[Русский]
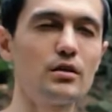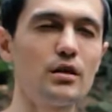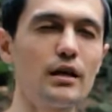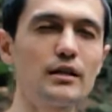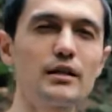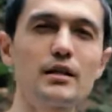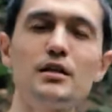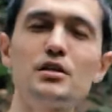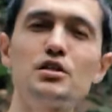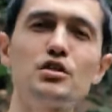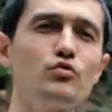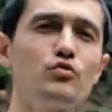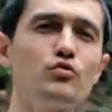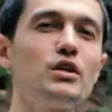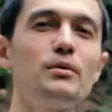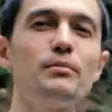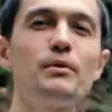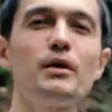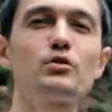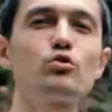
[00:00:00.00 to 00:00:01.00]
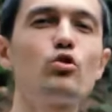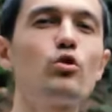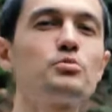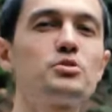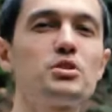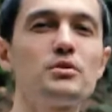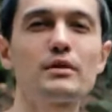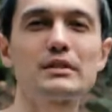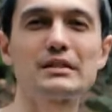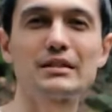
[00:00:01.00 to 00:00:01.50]
это ничего не имеет
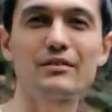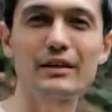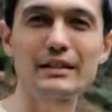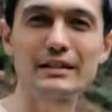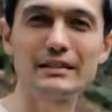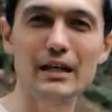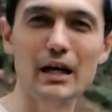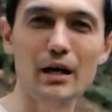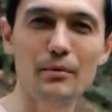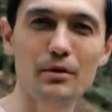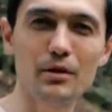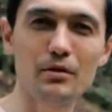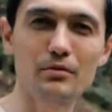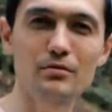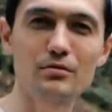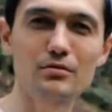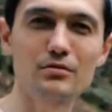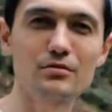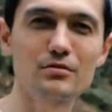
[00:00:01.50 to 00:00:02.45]
общего с гвоздями,